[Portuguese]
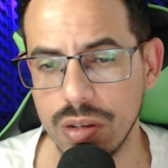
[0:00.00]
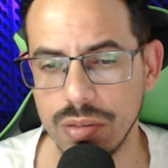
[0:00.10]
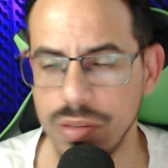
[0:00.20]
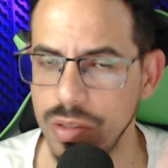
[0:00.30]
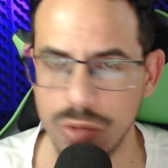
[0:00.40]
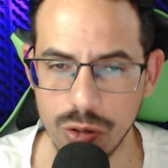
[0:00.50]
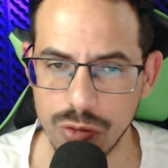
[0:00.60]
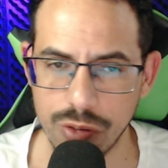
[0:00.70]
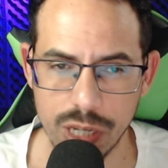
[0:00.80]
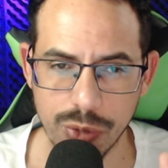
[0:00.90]
Não deu
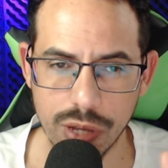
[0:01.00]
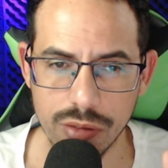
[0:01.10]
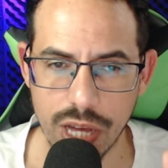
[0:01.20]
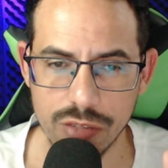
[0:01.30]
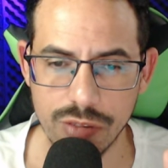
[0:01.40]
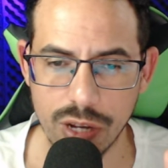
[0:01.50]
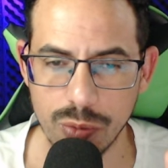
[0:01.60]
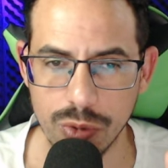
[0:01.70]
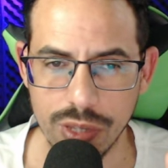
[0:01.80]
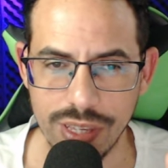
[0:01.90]
diferença porque não está ativado o plugin.